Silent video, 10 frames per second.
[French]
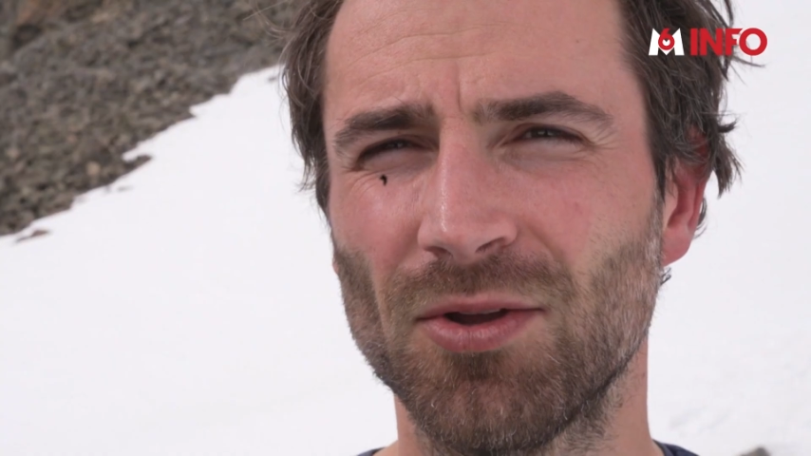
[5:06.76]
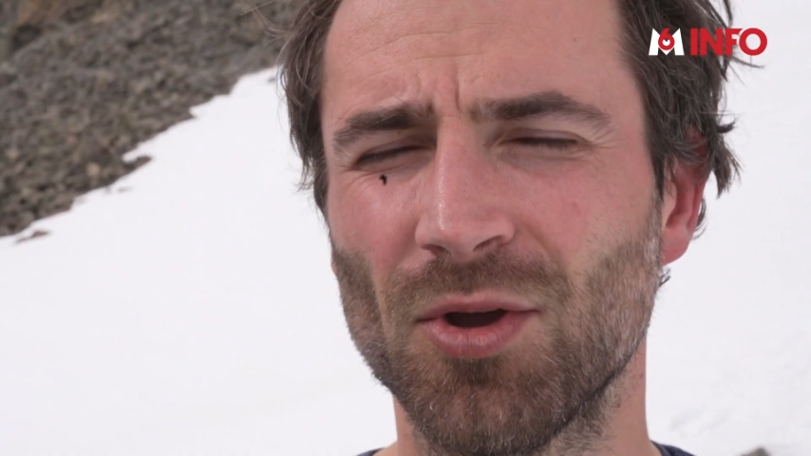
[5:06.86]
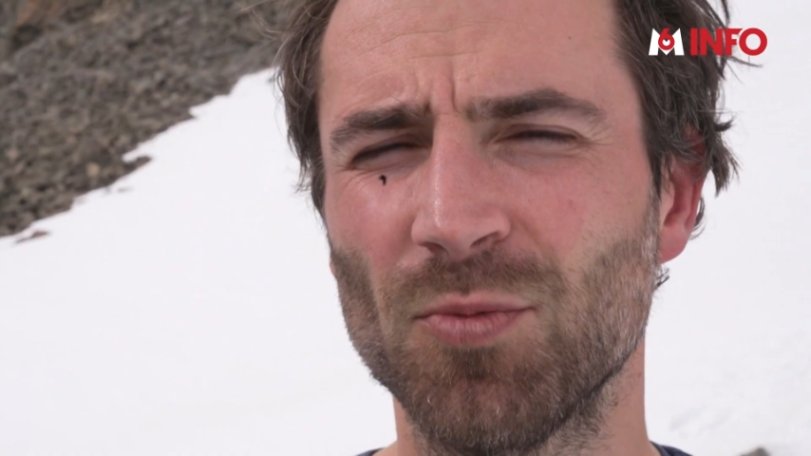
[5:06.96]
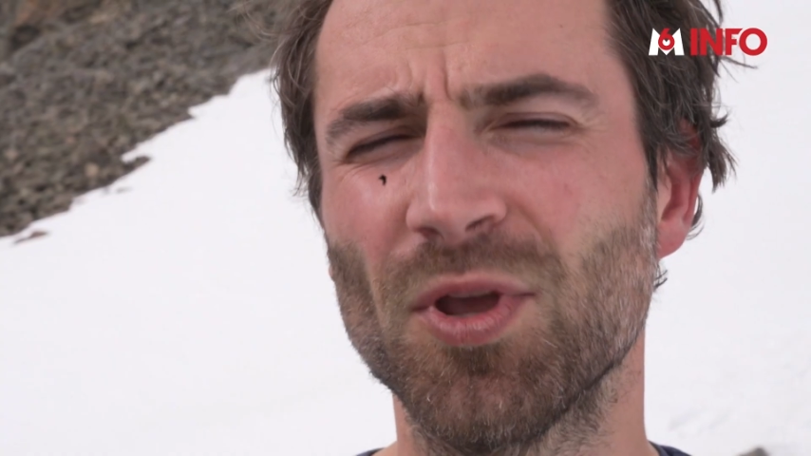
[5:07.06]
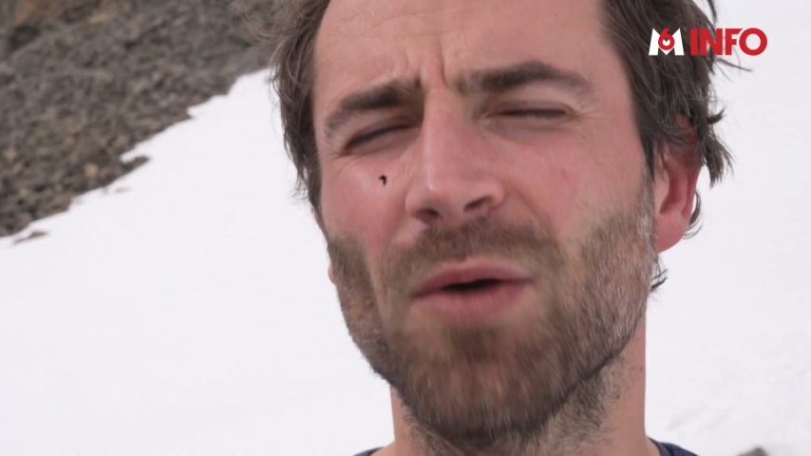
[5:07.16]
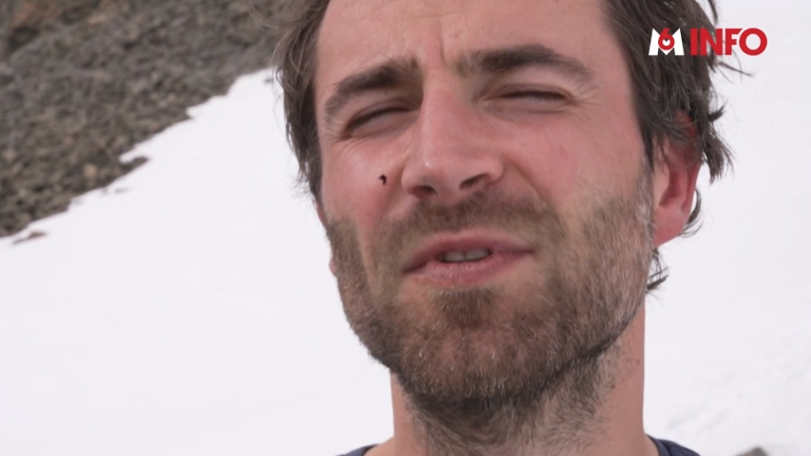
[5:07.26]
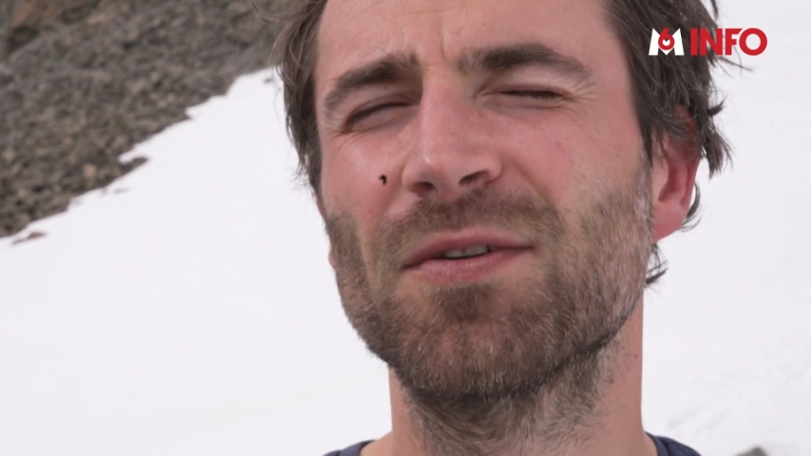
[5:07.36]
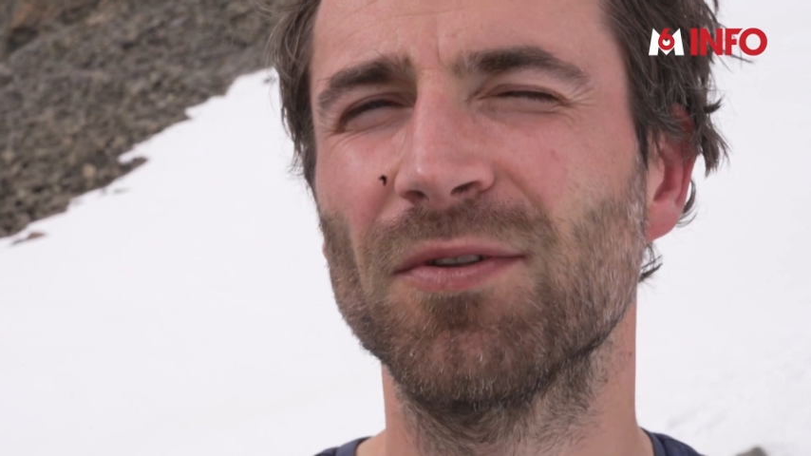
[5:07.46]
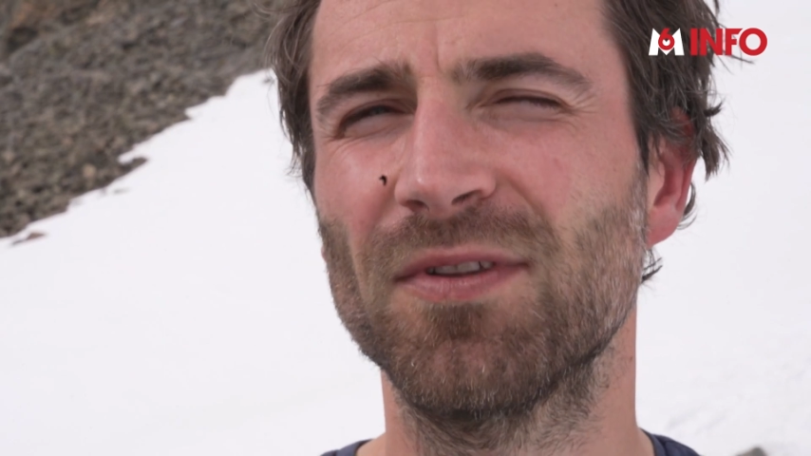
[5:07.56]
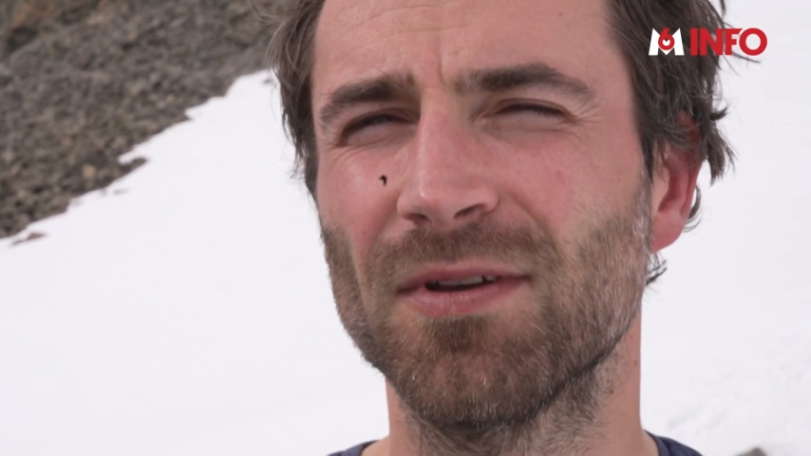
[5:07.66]
et puis un petit
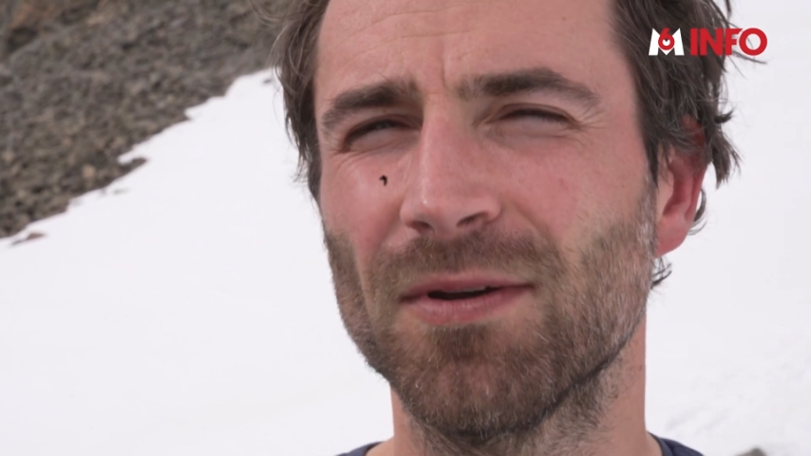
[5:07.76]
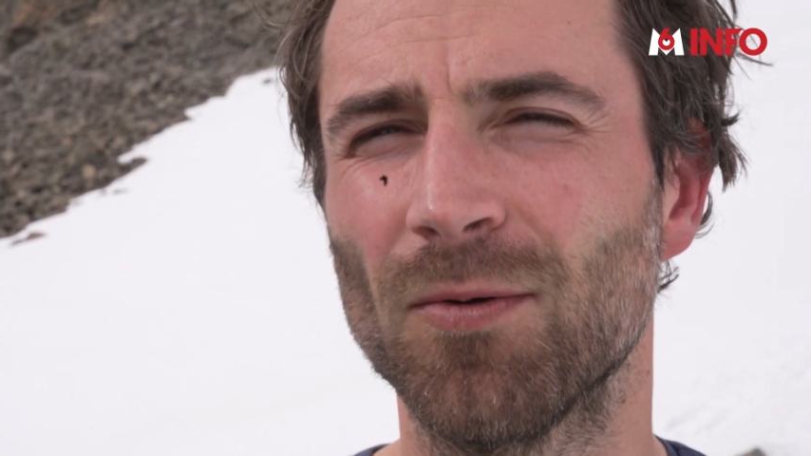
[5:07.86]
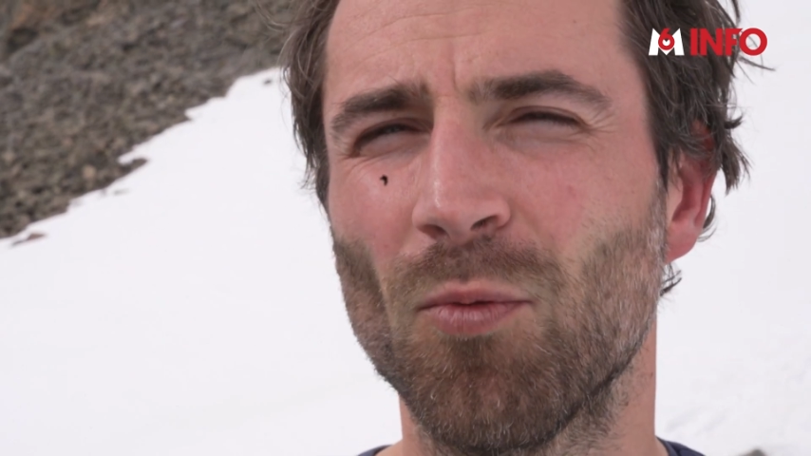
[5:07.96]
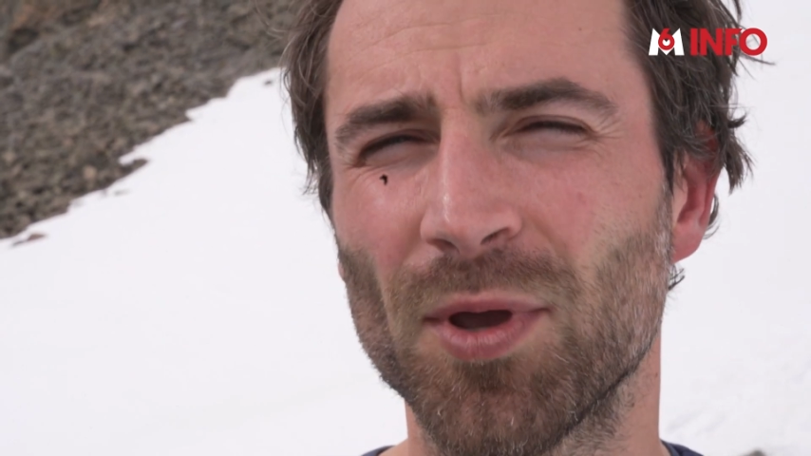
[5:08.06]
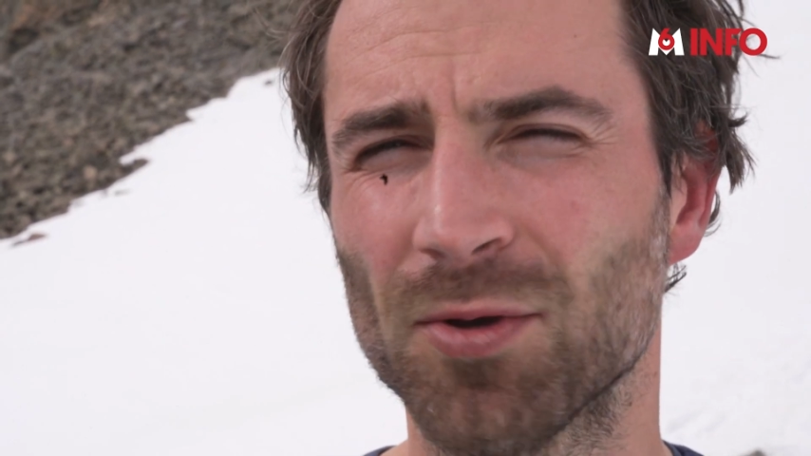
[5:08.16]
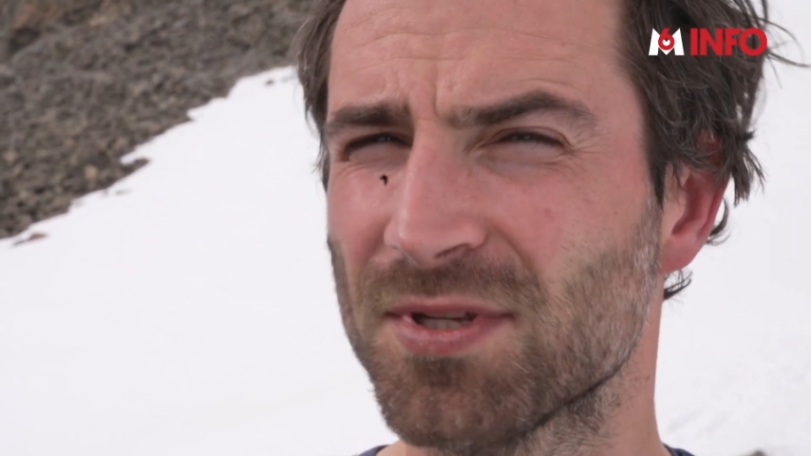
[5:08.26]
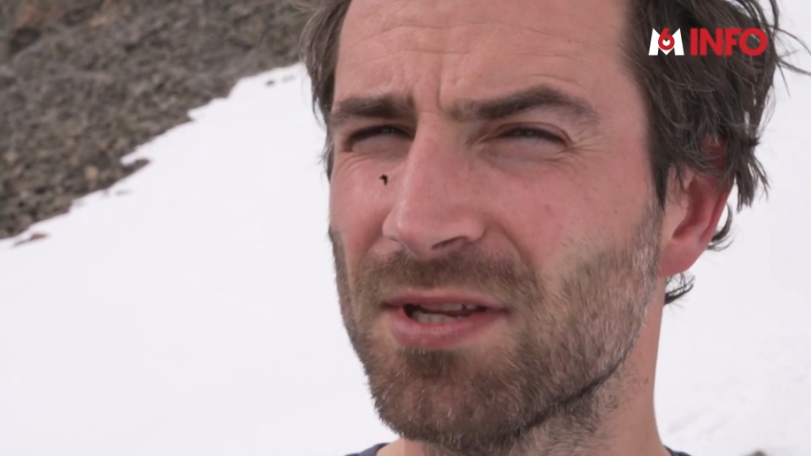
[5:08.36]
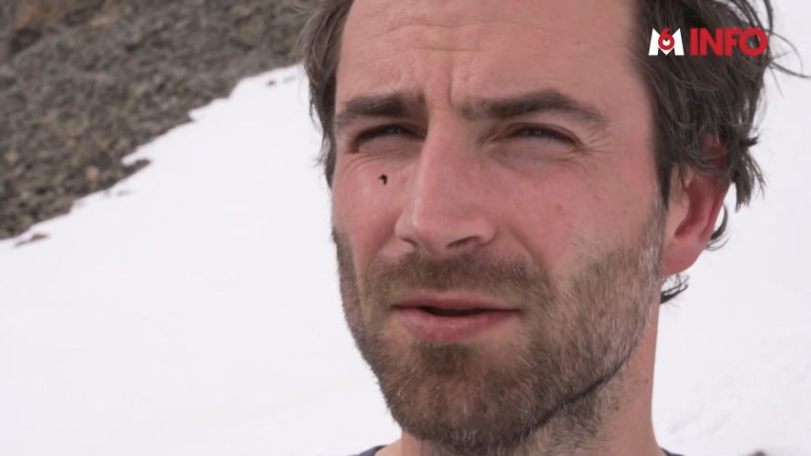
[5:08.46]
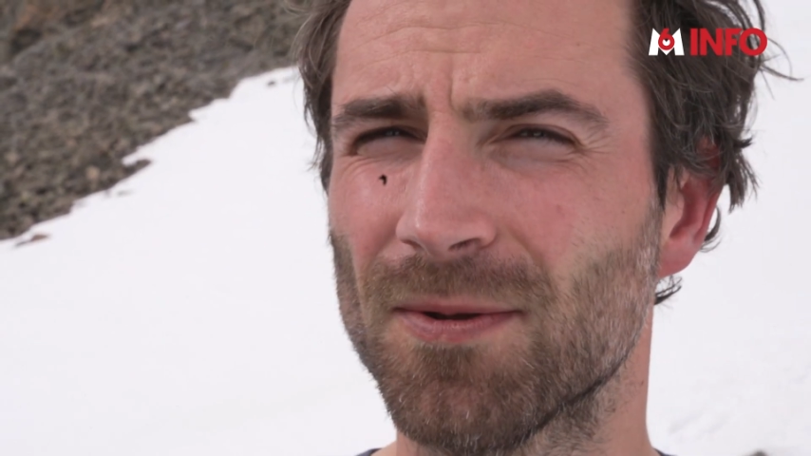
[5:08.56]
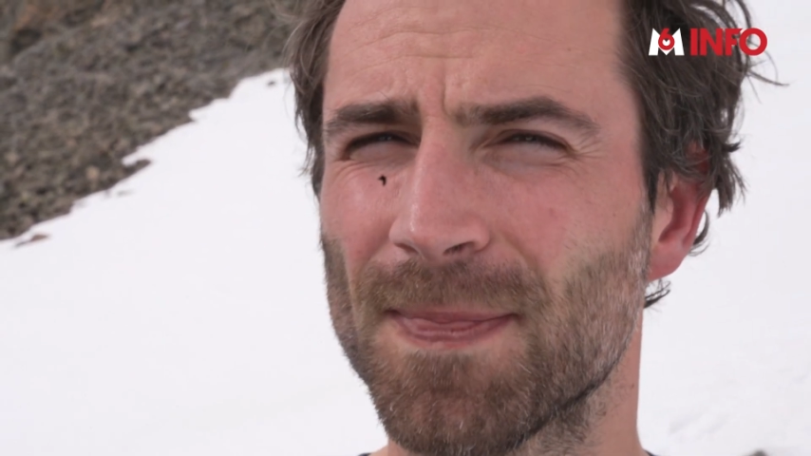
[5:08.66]
côté, on paye aussi